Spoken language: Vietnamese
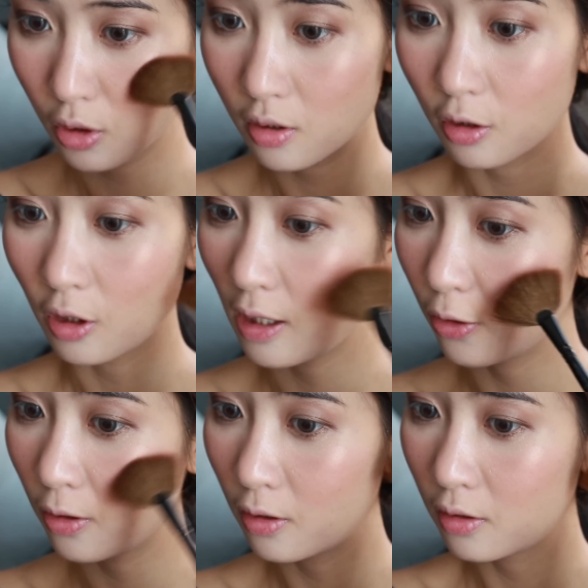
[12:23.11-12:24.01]
Mọi người thấy
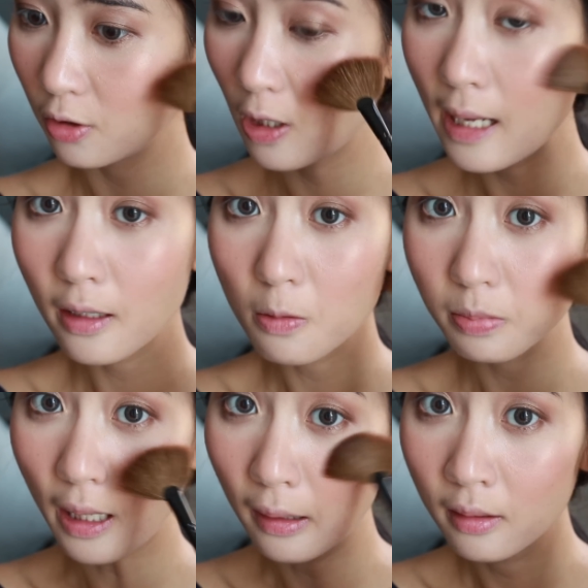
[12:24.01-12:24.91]
nó nó lên
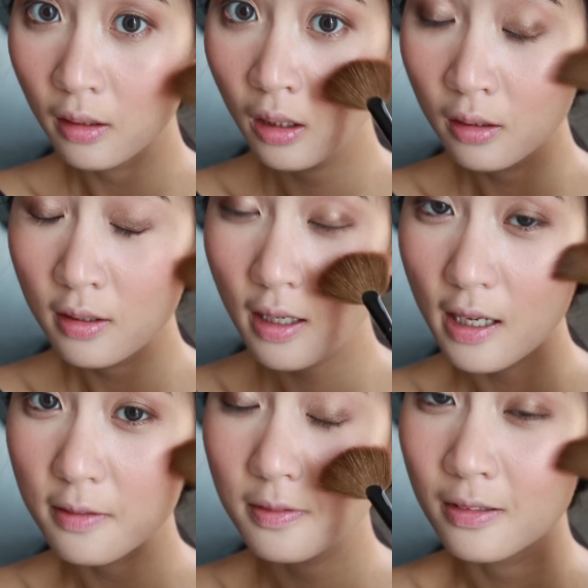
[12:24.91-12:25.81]
không ta?
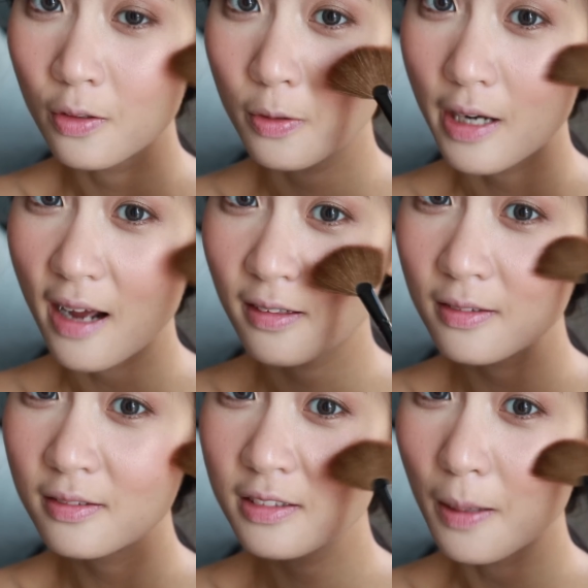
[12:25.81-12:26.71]
Hay là vừa rồi
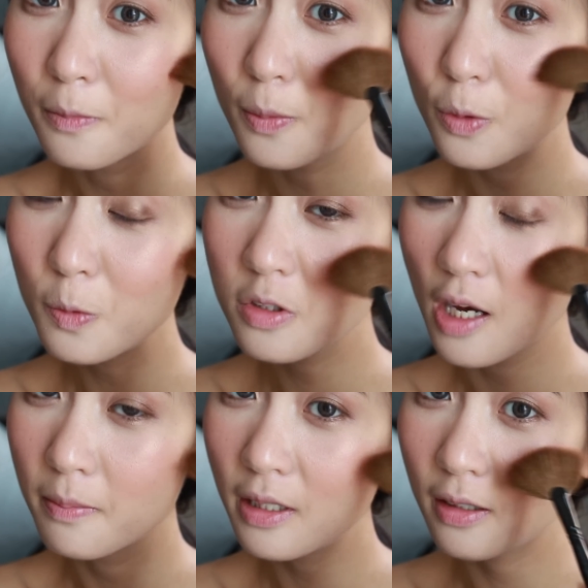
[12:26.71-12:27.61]
đánh chấm có mỗi một
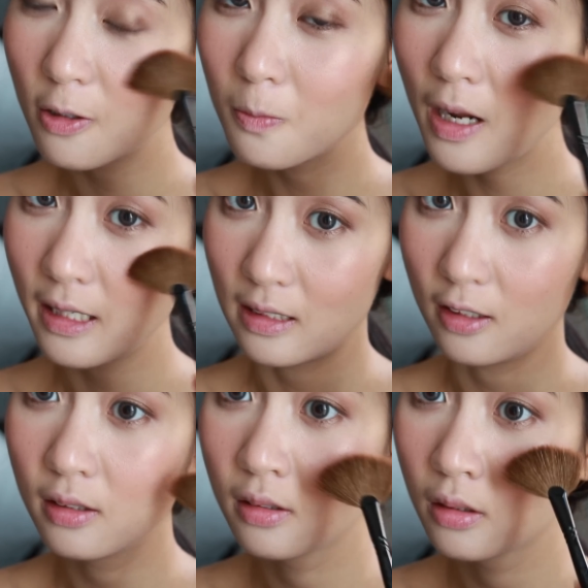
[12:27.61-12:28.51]
chấm nên là nó không lên nhỉ?